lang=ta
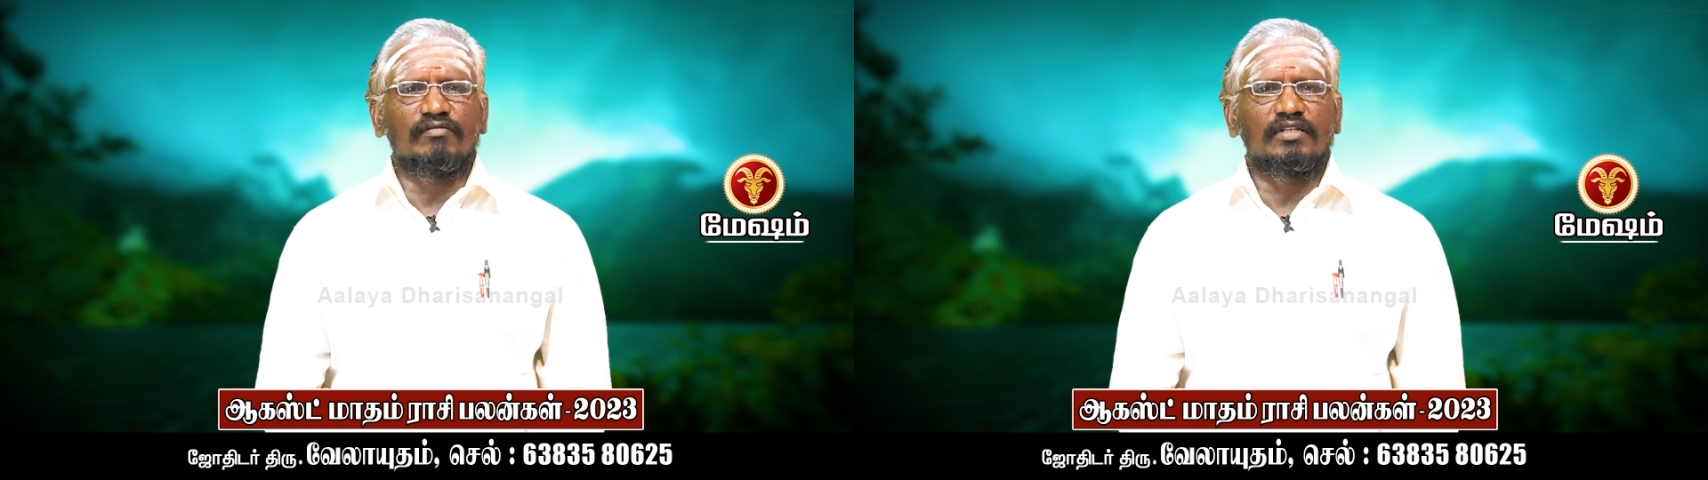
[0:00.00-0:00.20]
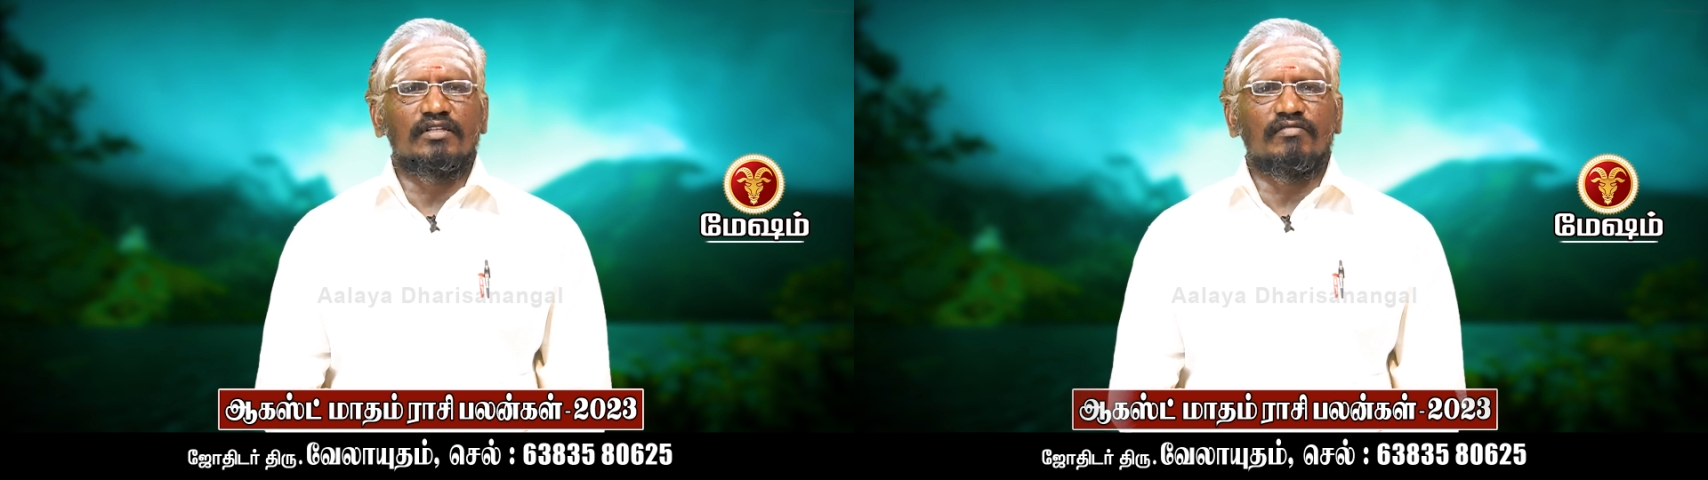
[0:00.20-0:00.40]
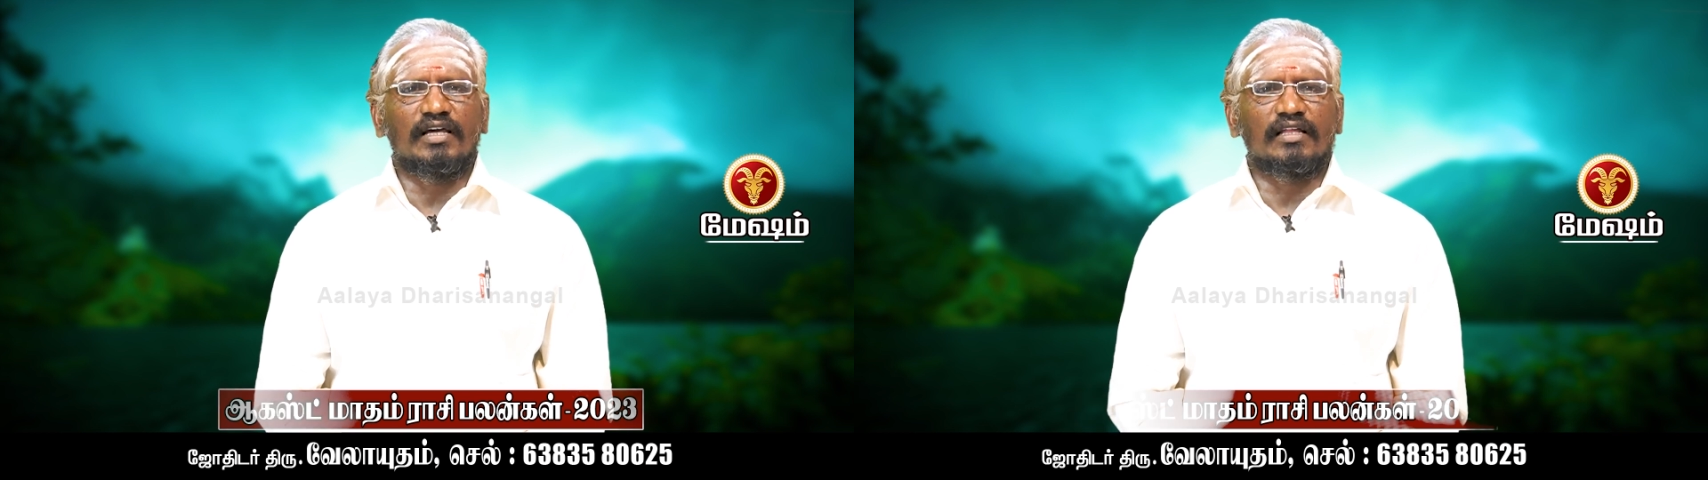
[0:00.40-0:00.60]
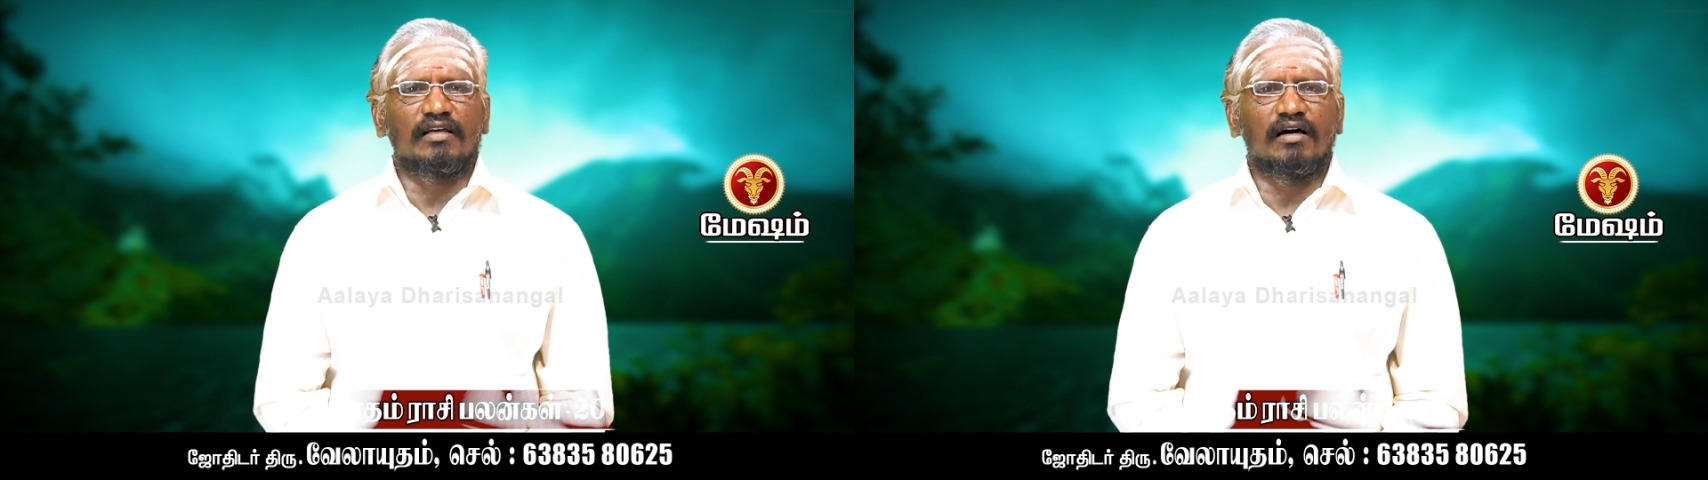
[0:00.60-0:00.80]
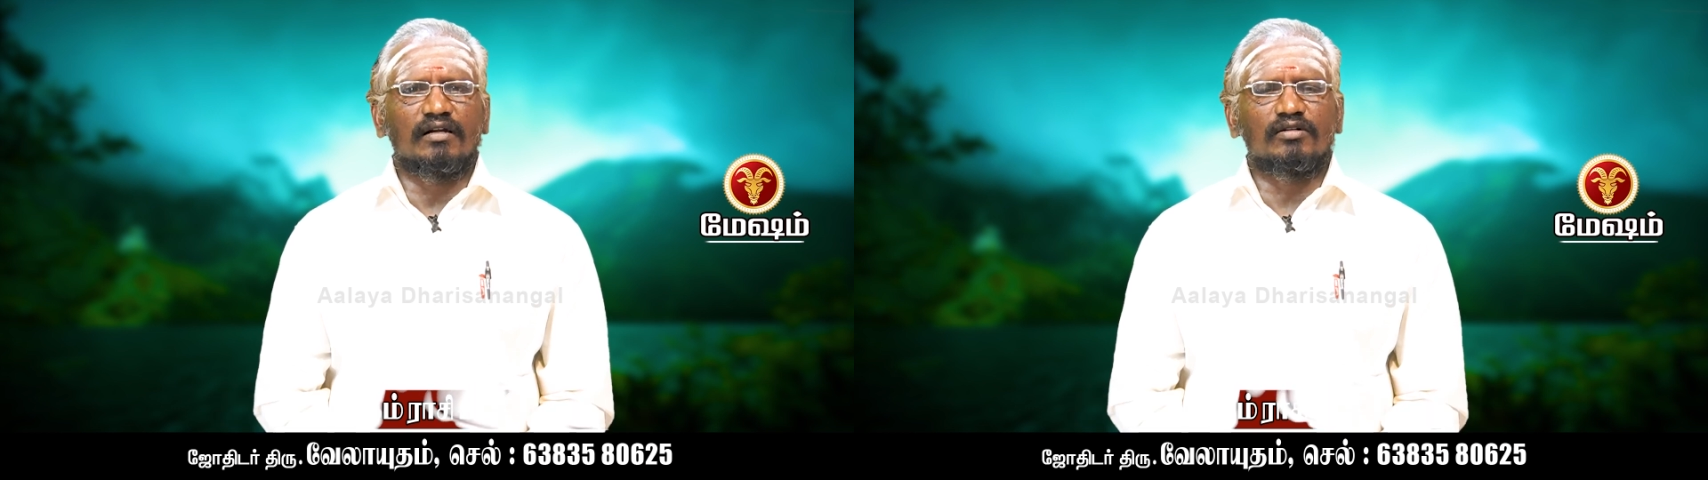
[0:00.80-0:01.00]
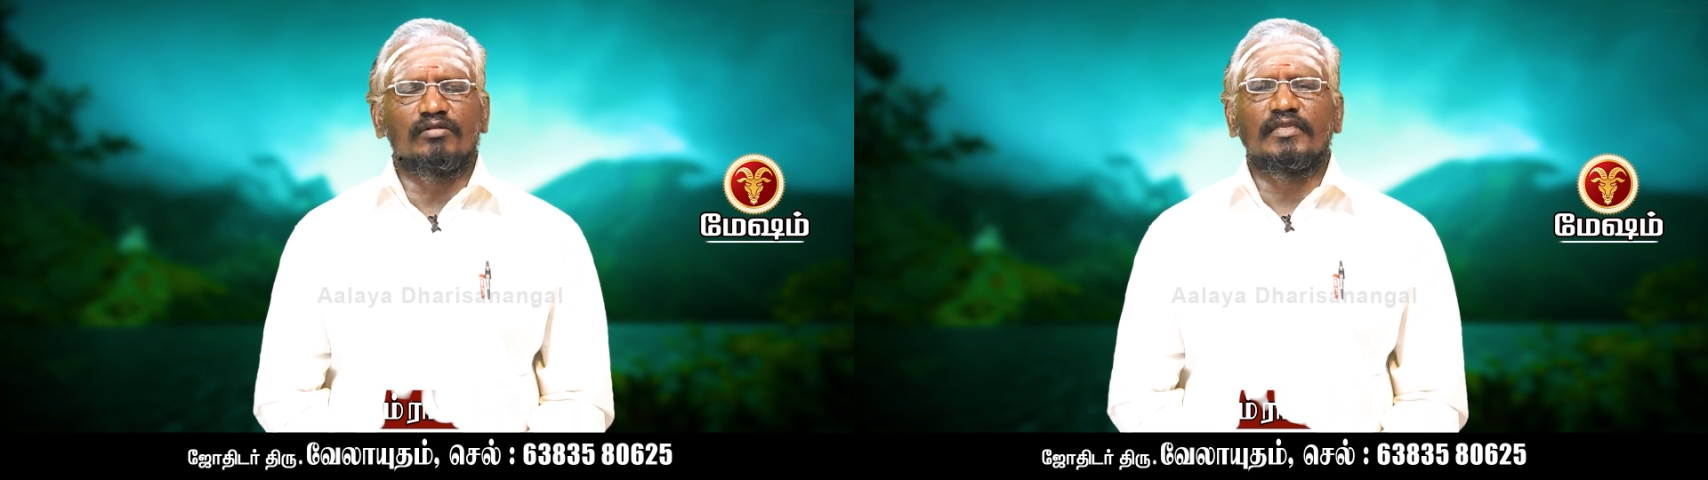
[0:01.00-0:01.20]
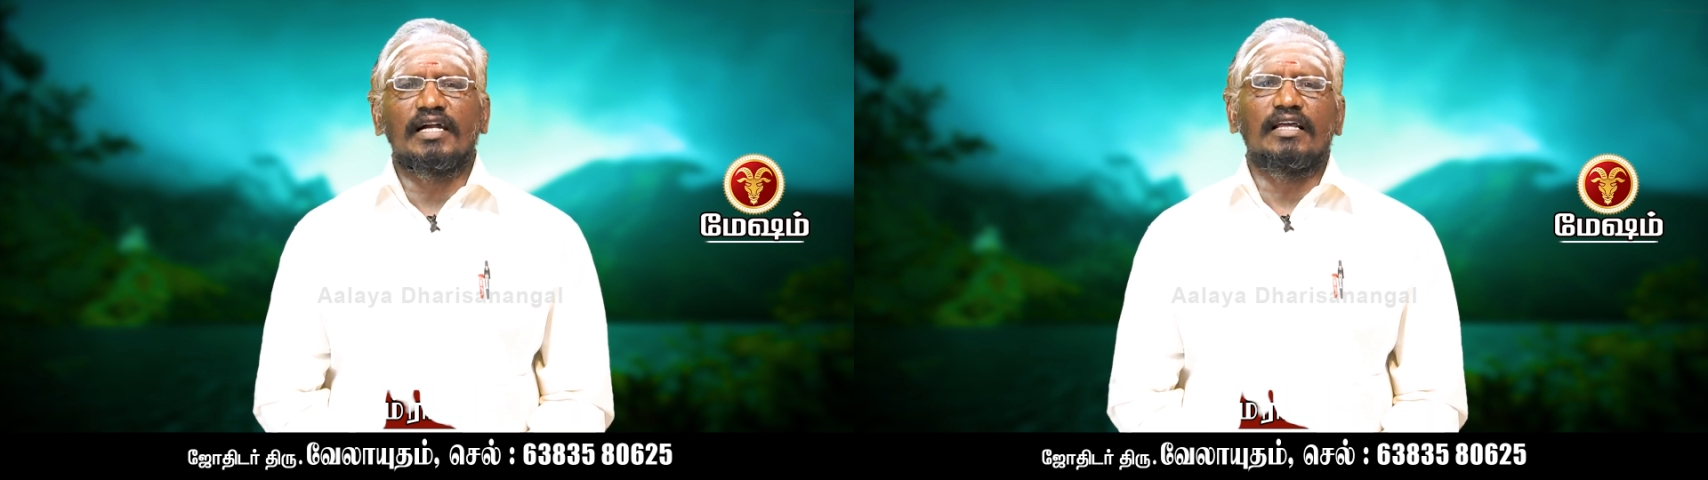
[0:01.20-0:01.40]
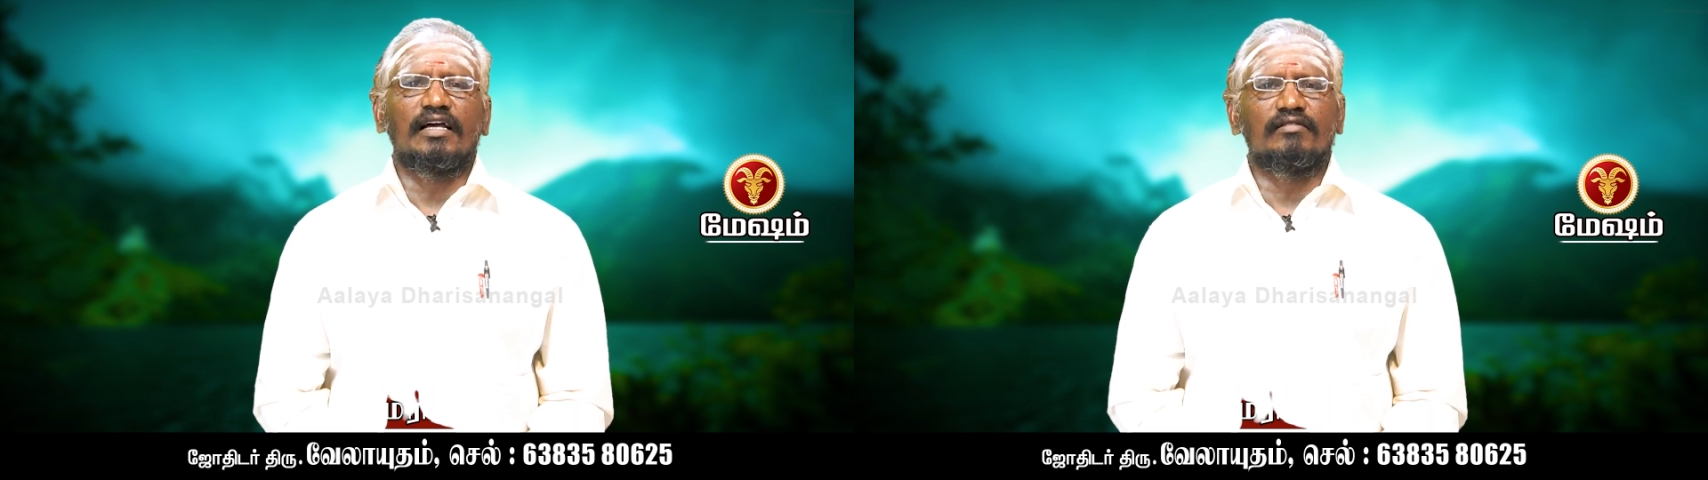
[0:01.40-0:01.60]
தவிர்த்து வேறு யாருக்கும்
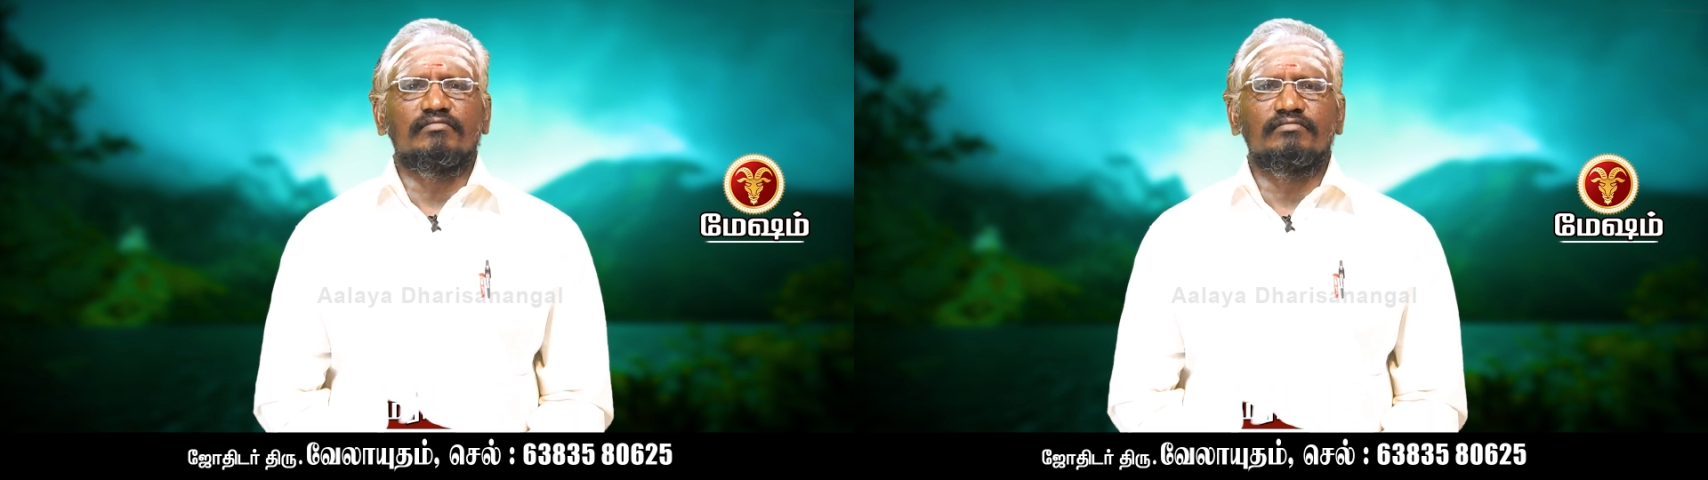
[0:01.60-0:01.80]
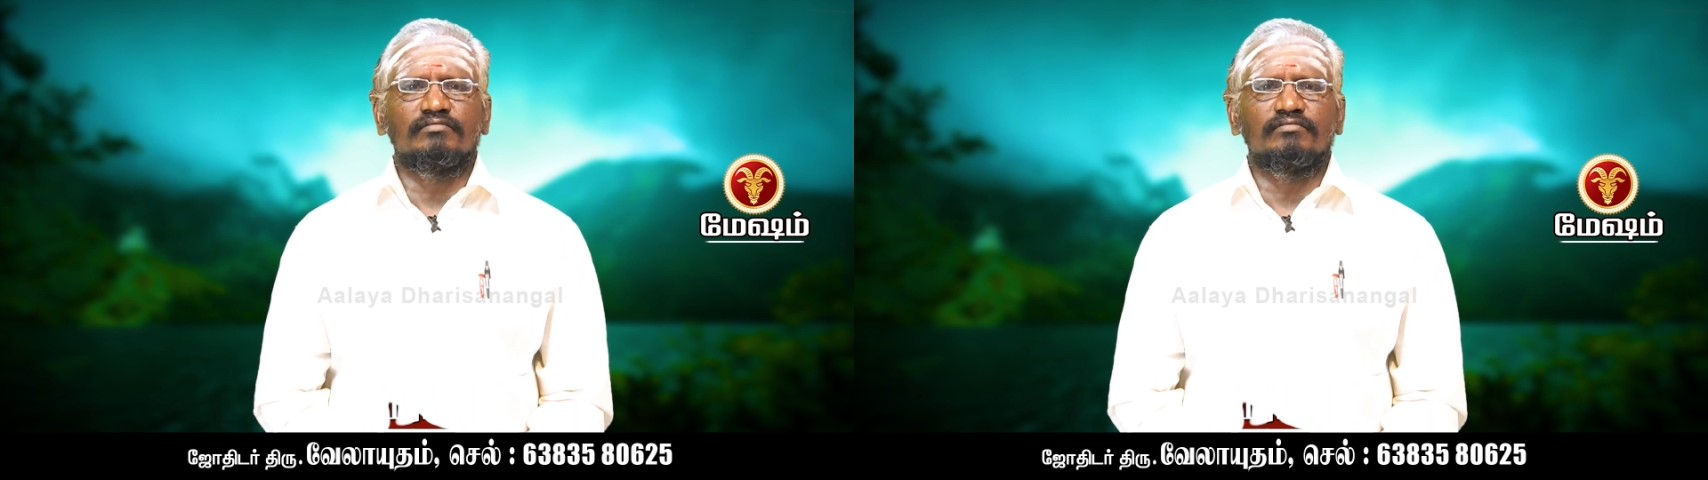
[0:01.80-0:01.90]
கிடையாது